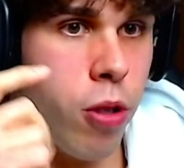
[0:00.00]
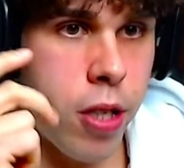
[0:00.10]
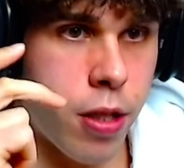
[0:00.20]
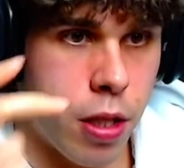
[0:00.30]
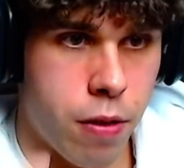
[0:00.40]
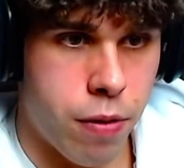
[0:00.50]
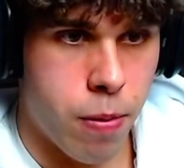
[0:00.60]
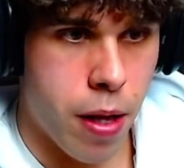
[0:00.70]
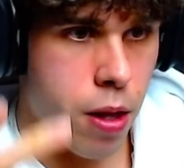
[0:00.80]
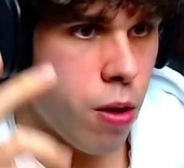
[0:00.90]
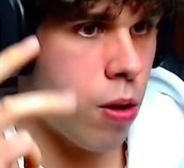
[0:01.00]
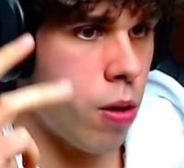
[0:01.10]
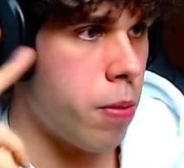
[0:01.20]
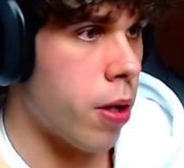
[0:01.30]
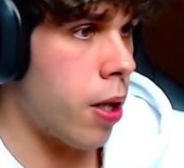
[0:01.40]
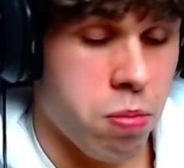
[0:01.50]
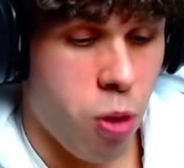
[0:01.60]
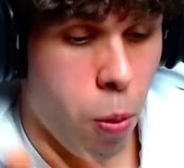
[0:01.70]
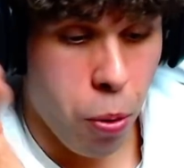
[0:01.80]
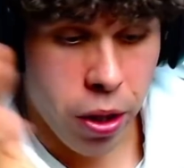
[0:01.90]
porque les des información, o porque,
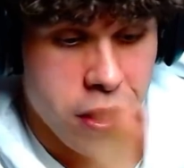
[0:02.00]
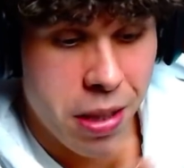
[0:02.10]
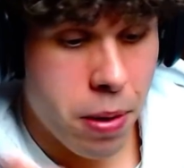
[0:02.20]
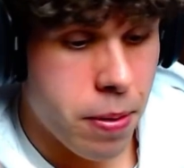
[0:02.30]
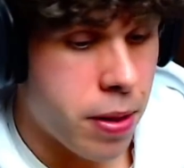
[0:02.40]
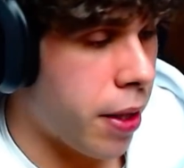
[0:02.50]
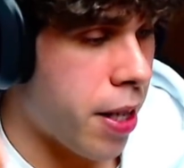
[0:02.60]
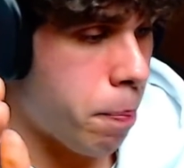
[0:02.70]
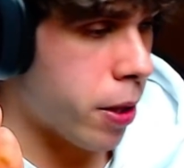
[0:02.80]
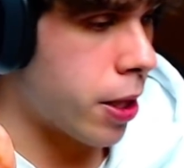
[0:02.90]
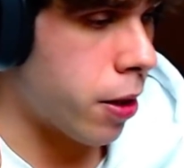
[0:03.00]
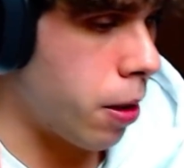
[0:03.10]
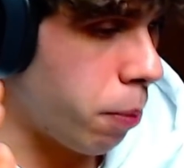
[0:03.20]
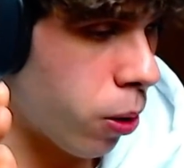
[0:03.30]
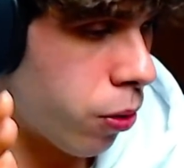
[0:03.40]
o porque simplemente quieran pasar tiempo